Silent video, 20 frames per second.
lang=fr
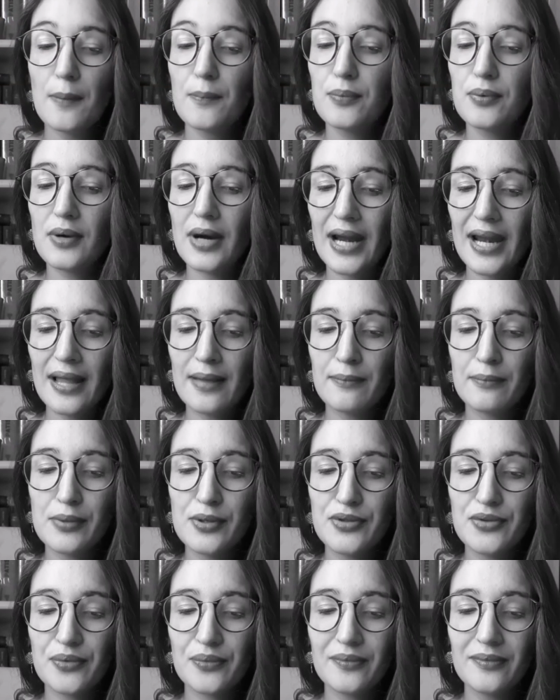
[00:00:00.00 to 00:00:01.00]
pour Alain de
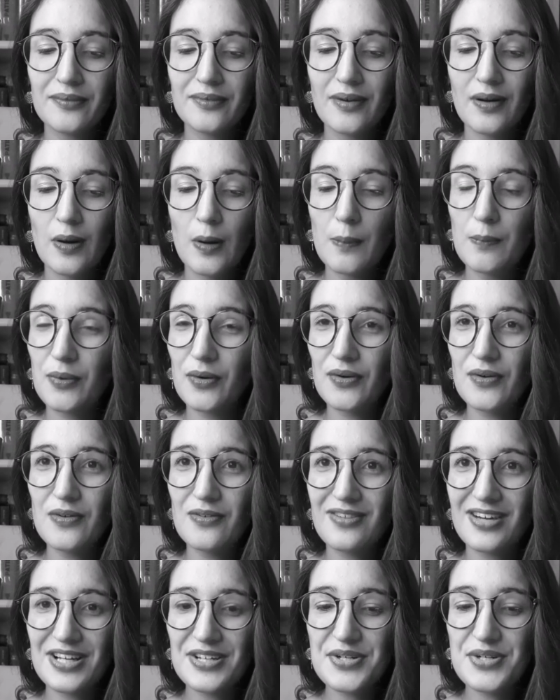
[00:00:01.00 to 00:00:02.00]
Botton, pour le
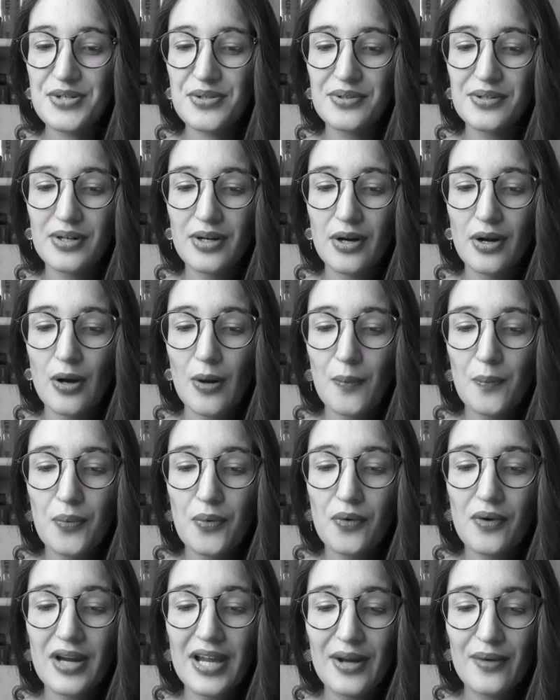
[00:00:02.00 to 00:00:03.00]
vin chaud,
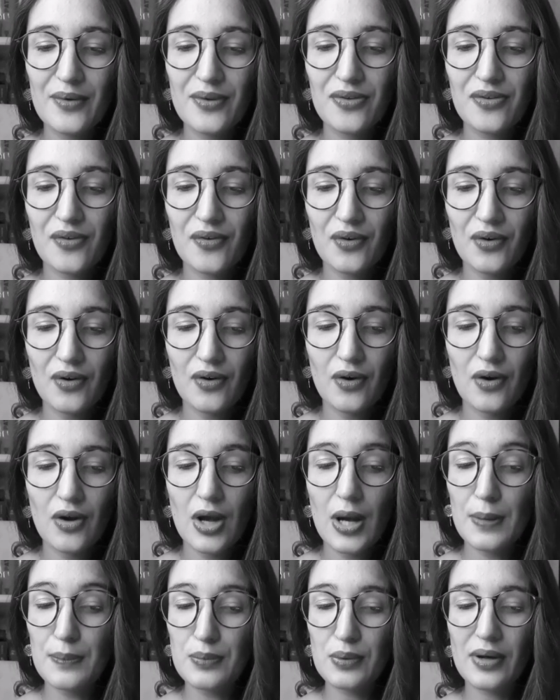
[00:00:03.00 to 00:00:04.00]
pour les autos,
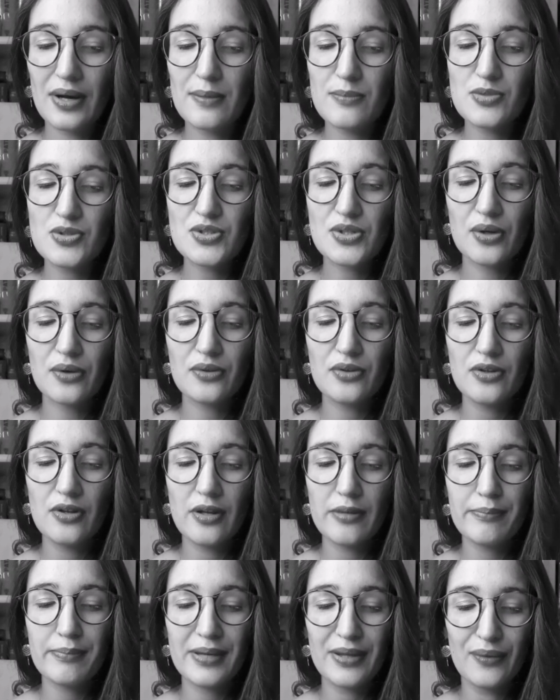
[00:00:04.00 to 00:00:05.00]
pour les Mustangs de
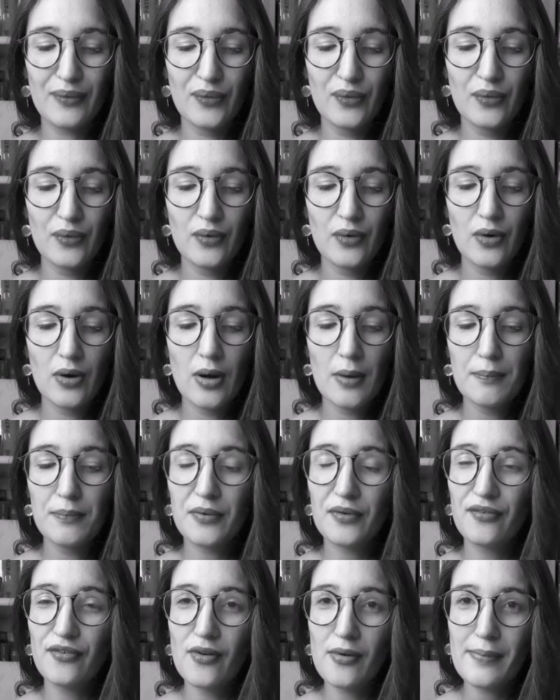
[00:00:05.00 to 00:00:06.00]
Don Pedro,
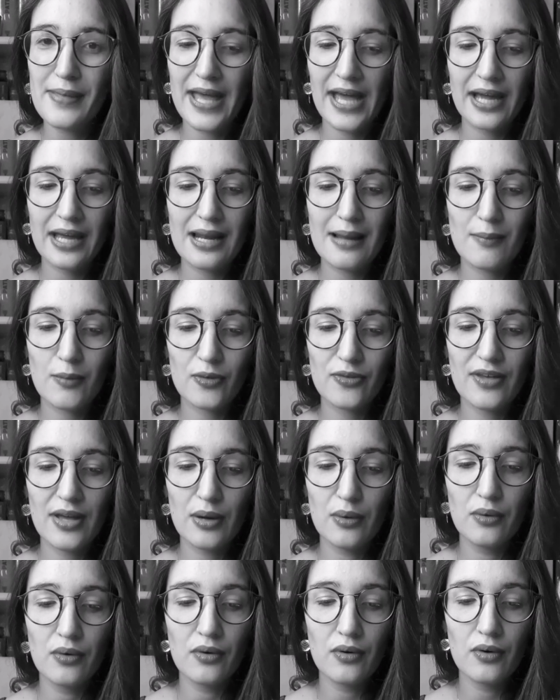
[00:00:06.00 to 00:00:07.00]
pour Flaubert et la
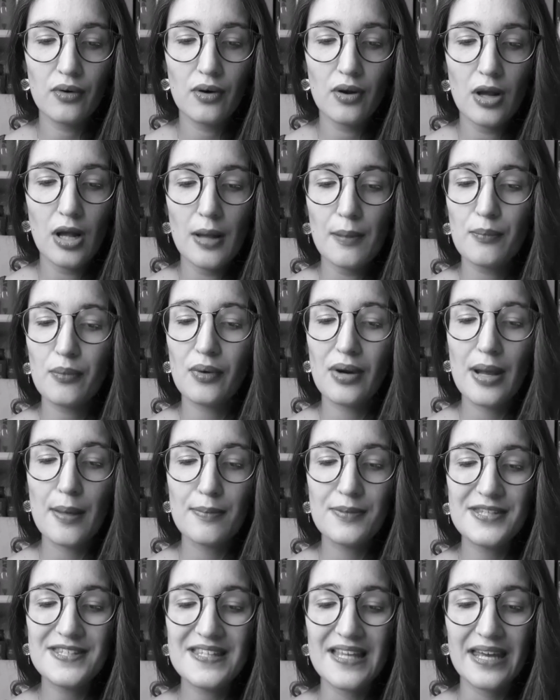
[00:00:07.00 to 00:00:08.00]
Mantalo pour la
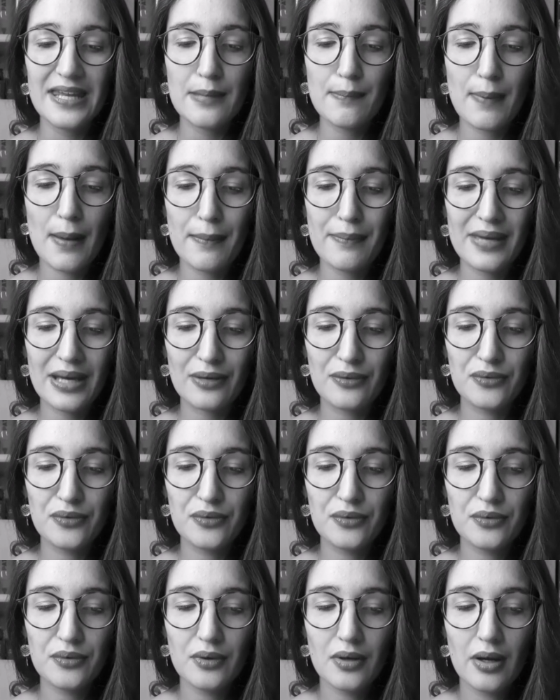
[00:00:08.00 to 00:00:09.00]
pizza des pas
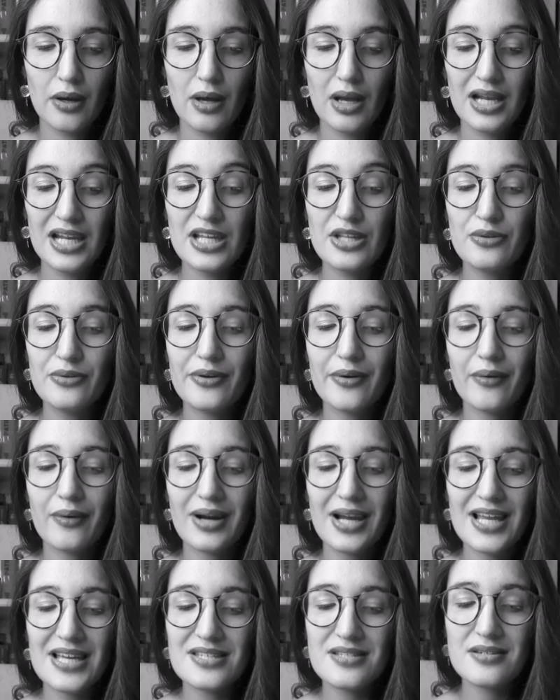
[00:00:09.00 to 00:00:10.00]
perdus, les nuits
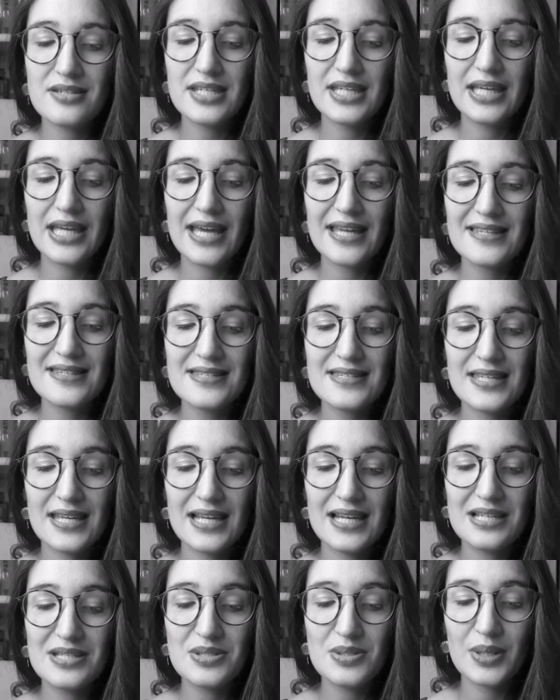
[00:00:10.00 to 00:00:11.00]
anglaises de Dickens
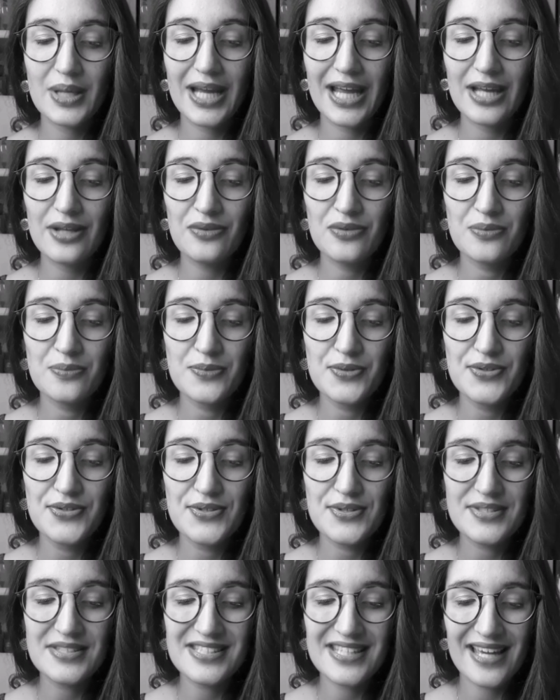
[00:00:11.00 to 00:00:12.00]
et les secrets du
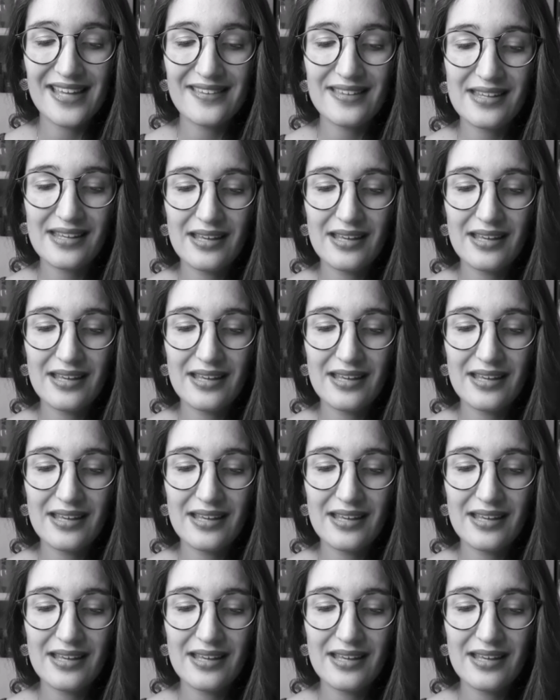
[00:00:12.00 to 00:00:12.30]
mousse tiède.